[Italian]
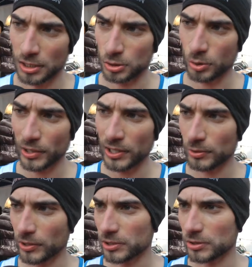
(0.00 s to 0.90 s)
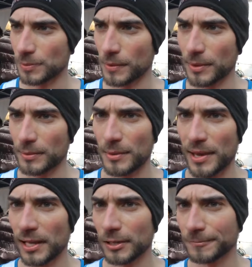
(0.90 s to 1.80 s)
sono quelli riesco a esprimermi
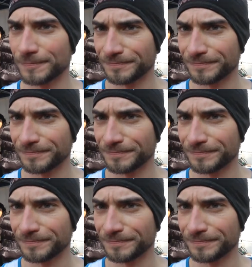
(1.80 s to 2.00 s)
meglio.